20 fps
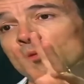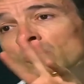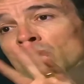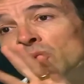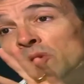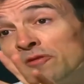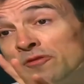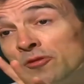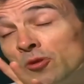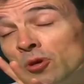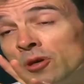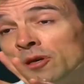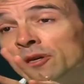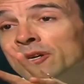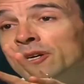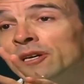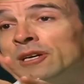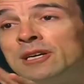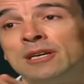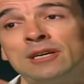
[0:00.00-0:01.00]
do meu avô,
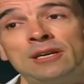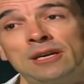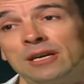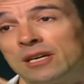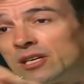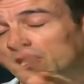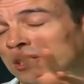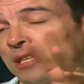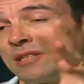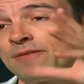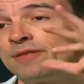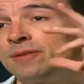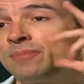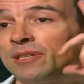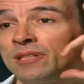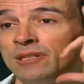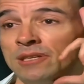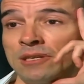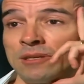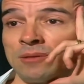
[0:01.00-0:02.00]
a restante
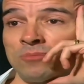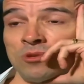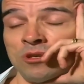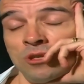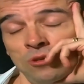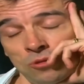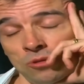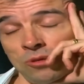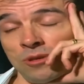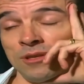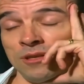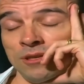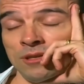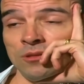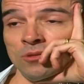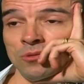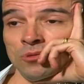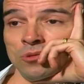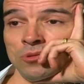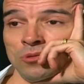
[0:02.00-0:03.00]
família morreu toda
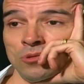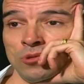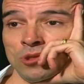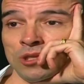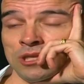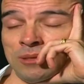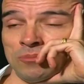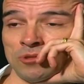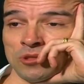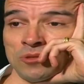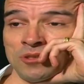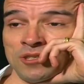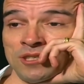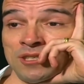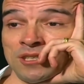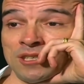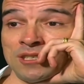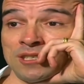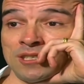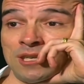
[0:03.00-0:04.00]
nos campos de
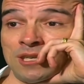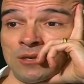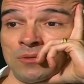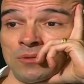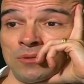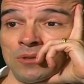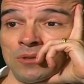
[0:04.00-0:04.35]
concentração.